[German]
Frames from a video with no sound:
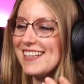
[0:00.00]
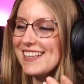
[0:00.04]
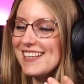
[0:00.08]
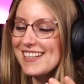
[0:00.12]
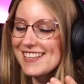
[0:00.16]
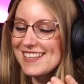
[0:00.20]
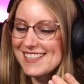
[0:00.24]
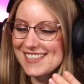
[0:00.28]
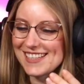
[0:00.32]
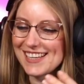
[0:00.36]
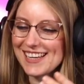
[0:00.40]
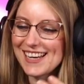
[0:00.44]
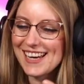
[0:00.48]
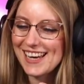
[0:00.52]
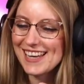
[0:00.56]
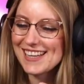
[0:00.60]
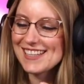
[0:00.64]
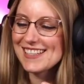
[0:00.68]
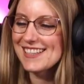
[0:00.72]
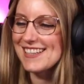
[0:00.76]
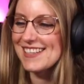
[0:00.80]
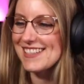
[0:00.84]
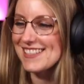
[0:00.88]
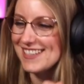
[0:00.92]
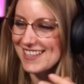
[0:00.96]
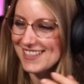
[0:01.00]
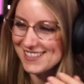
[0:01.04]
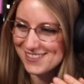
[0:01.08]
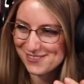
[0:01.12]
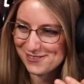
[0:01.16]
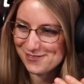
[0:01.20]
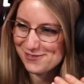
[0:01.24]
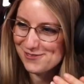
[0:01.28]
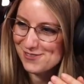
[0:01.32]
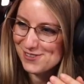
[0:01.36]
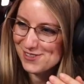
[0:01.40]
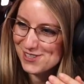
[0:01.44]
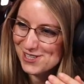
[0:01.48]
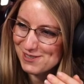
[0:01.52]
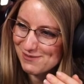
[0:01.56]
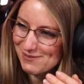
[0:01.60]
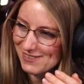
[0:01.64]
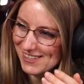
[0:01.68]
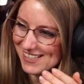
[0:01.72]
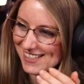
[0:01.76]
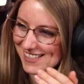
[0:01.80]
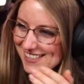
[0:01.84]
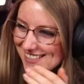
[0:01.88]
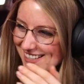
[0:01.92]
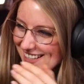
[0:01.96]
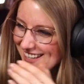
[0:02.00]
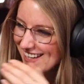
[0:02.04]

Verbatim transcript: eine Zigarette, die Saxophon spielt.